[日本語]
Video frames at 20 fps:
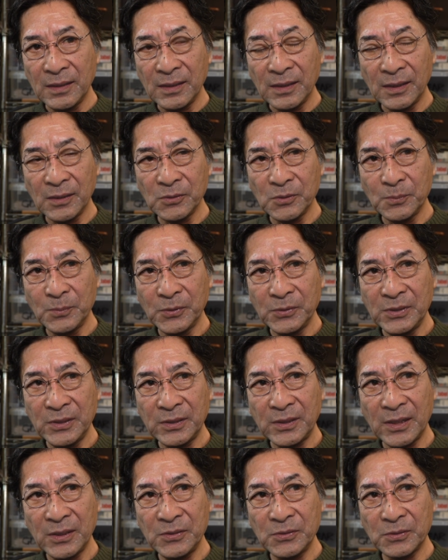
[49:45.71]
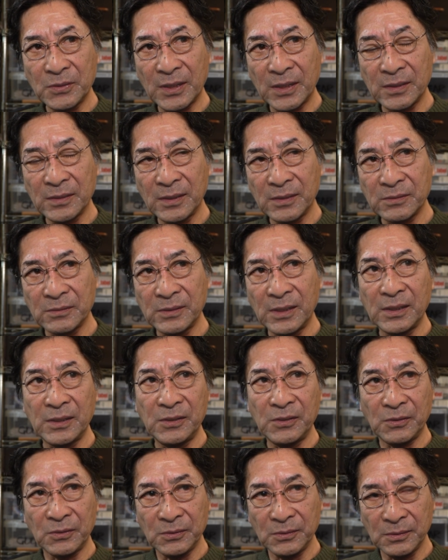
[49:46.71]
あのボディ形状からなるね
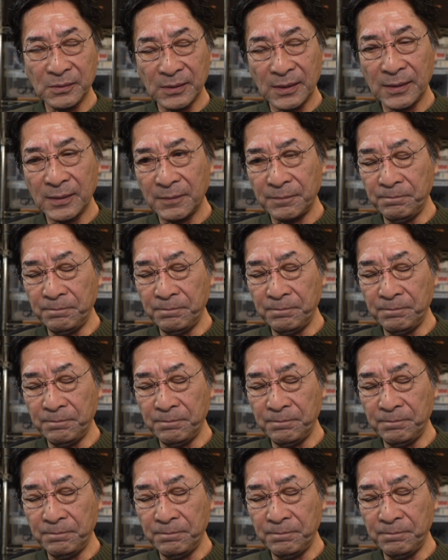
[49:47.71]
いろんな